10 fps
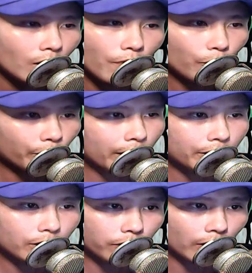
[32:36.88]
Vòng
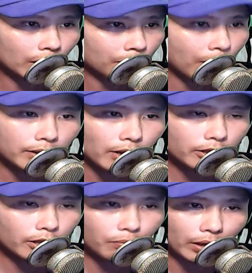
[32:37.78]
tay chữ vật bay tới
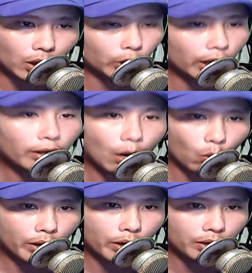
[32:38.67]
trước mặt lôi tân đạo
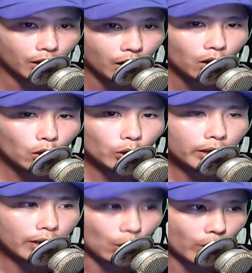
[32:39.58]
quân Lôi
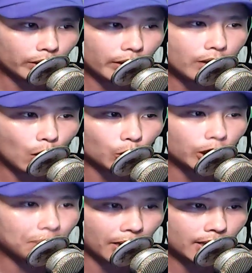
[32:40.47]
tân đạo quân kích động
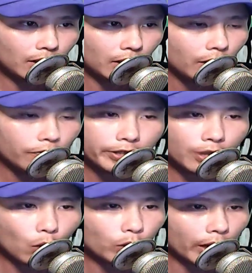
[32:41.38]
tiếp lấy Về
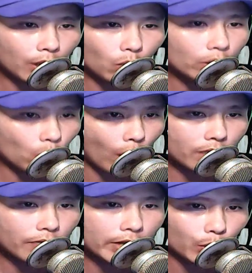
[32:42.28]
sau nhanh chóng luyện
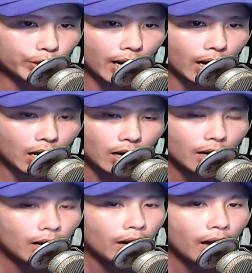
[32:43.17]
hóa và điều tra
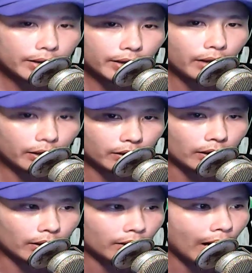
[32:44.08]
Hai tên đệ
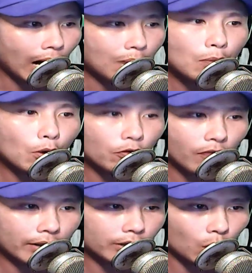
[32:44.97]
tử áo bào màu
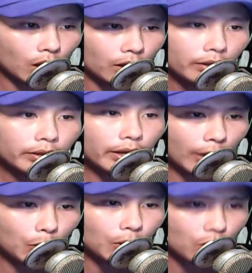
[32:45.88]
vàng sau lưng Kích
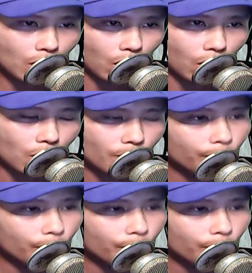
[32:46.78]
động không nhỏ